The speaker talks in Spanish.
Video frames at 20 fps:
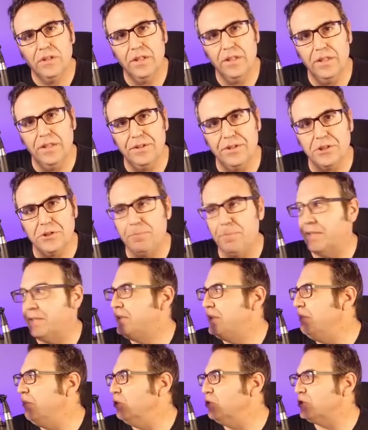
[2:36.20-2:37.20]
eh,
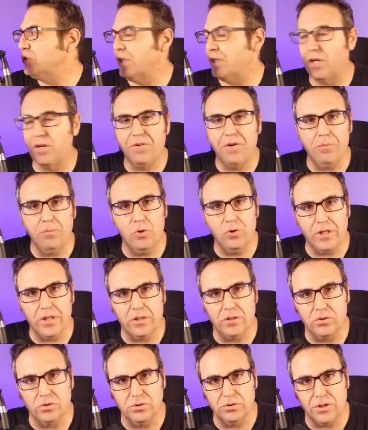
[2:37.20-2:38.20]
despectivos de Rafa
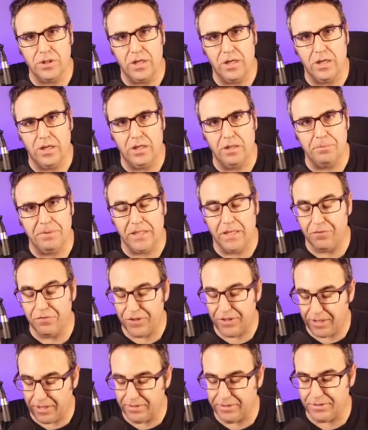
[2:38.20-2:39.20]
Mora contra Miguel
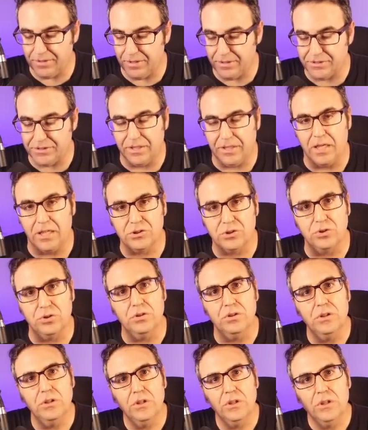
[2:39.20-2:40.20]
Frigenti en este
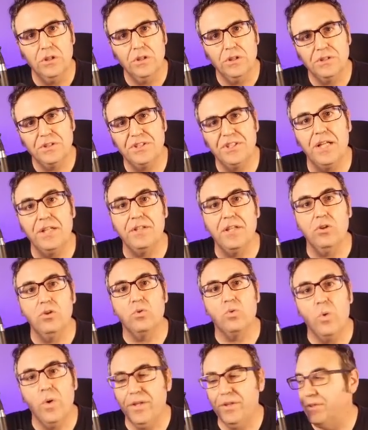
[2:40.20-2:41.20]
caso, se han
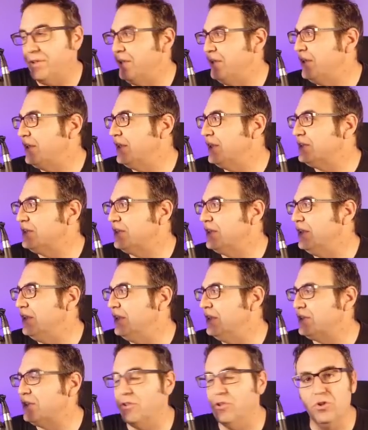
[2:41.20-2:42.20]
dado cuenta de que
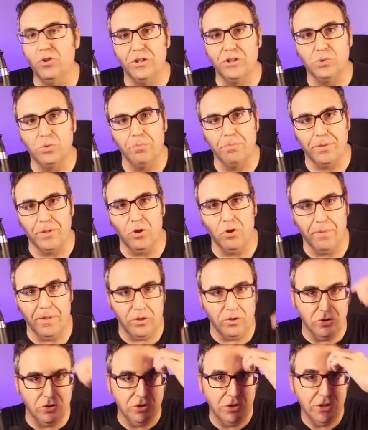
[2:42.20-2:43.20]
este señor es un
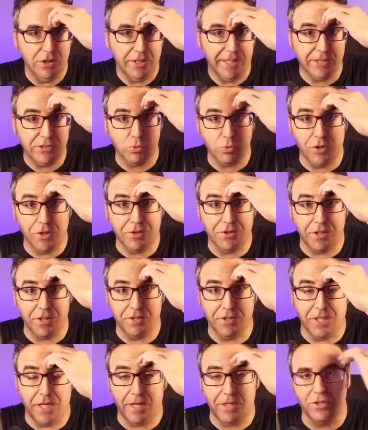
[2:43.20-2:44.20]
pirómano, es un
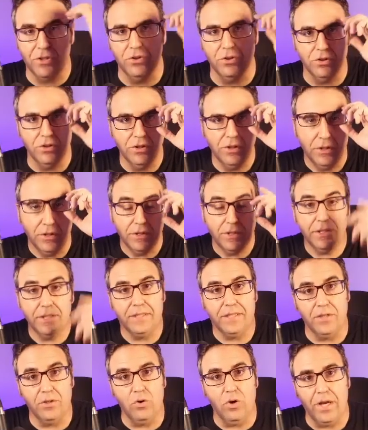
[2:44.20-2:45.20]
incendiario
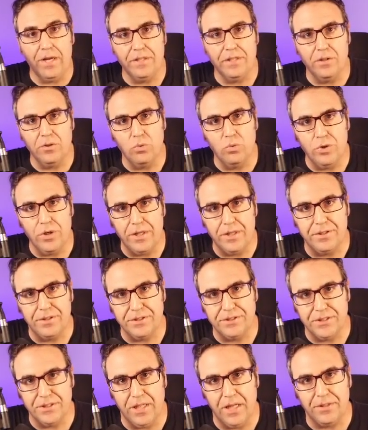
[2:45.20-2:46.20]
y que no hay ninguna
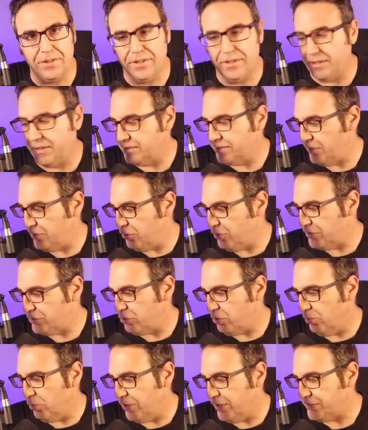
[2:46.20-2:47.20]
necesidad de que
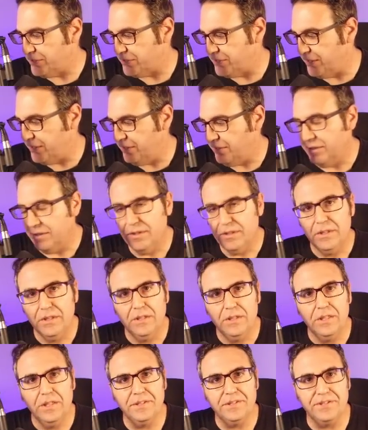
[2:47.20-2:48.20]
señores como este
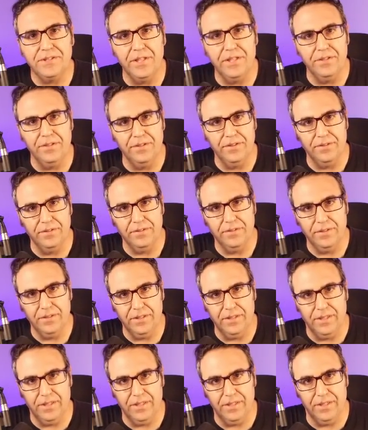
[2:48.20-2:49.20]
estén
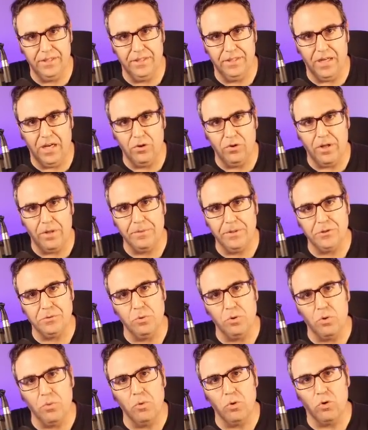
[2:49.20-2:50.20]
eh, ahora
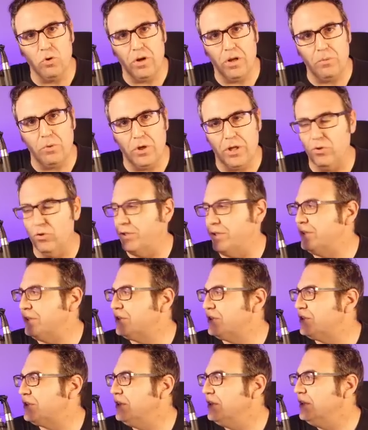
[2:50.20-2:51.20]
mismo como
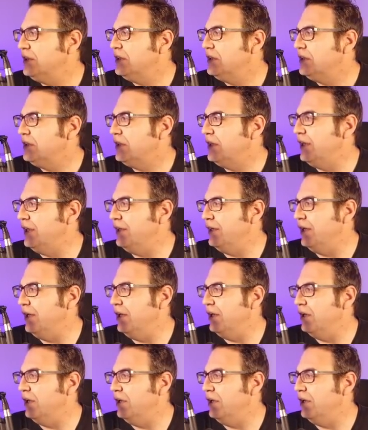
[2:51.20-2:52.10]
colaboradores en